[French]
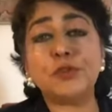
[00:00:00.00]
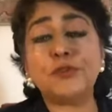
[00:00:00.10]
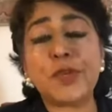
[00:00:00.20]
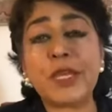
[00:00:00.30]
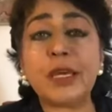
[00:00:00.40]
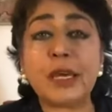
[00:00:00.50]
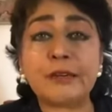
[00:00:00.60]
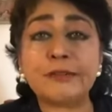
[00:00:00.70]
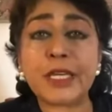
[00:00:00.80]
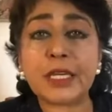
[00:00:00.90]
faire
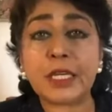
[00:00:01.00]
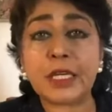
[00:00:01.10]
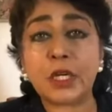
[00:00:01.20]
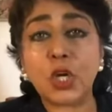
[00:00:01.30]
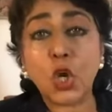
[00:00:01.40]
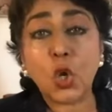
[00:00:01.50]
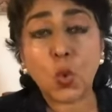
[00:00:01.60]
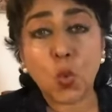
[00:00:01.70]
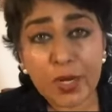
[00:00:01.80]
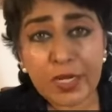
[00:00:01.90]
avec
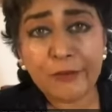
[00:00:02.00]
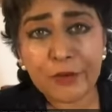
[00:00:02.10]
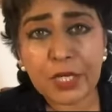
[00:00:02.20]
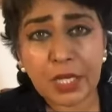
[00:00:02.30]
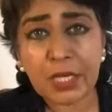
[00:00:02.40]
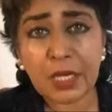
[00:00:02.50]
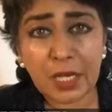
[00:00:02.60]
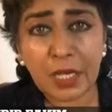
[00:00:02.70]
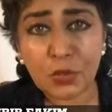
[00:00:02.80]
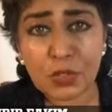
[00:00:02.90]
One Africa
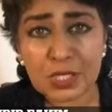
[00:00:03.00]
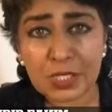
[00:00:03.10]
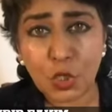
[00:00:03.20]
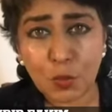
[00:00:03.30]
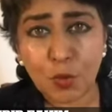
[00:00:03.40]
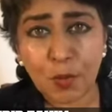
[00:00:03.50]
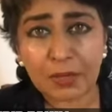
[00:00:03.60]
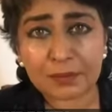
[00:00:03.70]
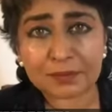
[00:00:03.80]
et aussi le BOMA.